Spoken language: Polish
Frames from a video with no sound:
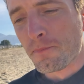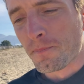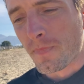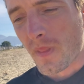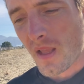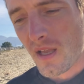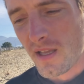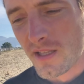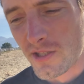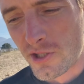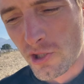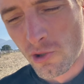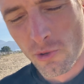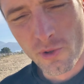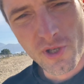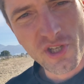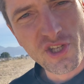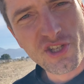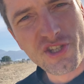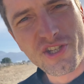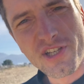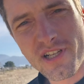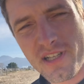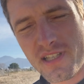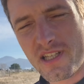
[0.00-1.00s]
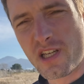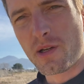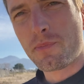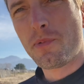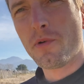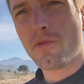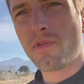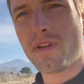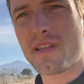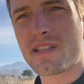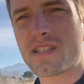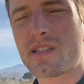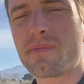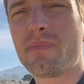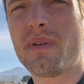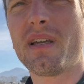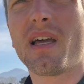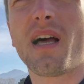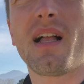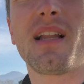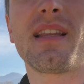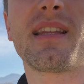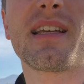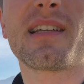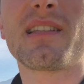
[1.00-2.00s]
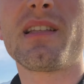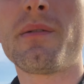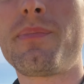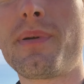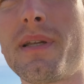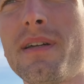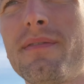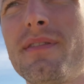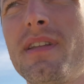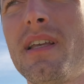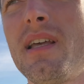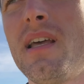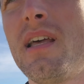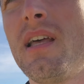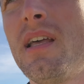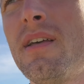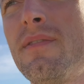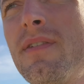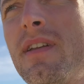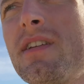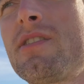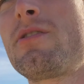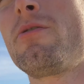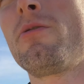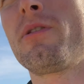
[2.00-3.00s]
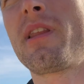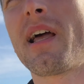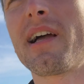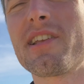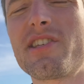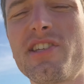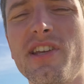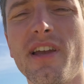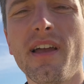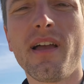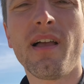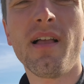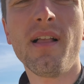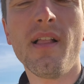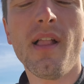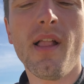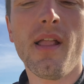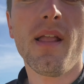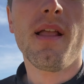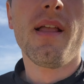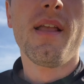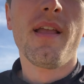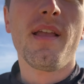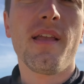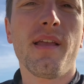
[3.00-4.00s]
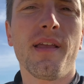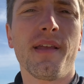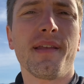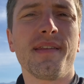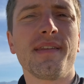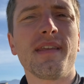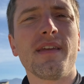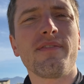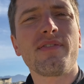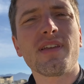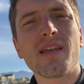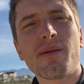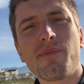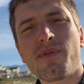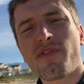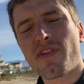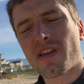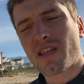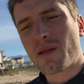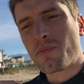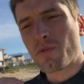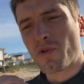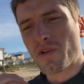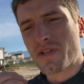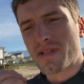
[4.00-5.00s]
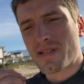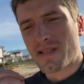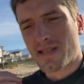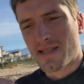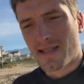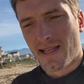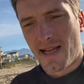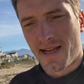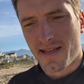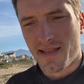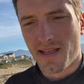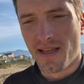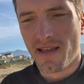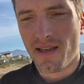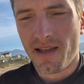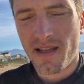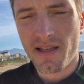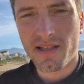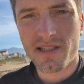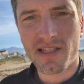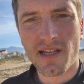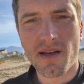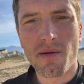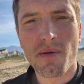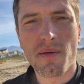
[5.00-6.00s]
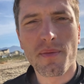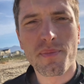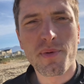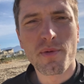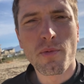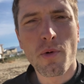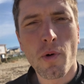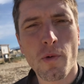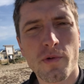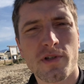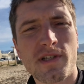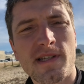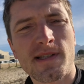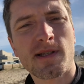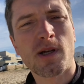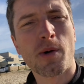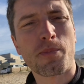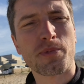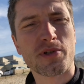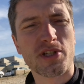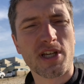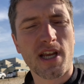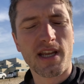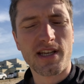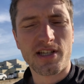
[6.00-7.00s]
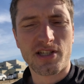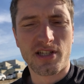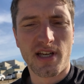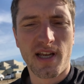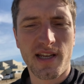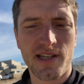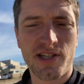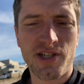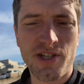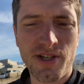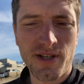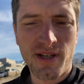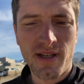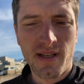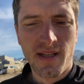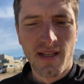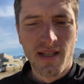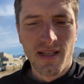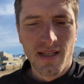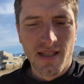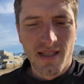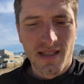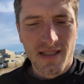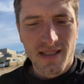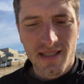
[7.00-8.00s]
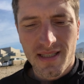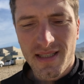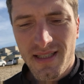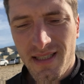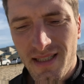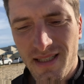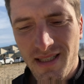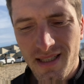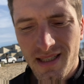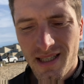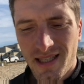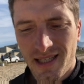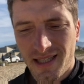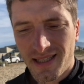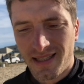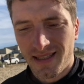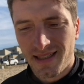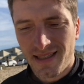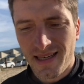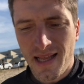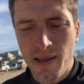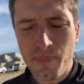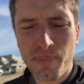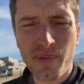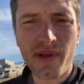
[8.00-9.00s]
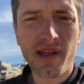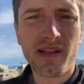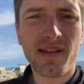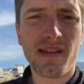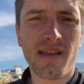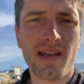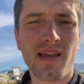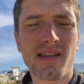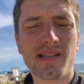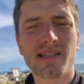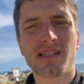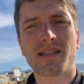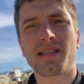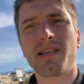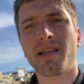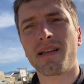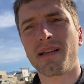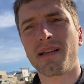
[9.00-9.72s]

e, drugi silnik powiedzmy, ale tak naprawdę w rezultacie nie wiemy w jakim to jest stanie, trzeba by było wszystko przejrzeć i lepiej jest,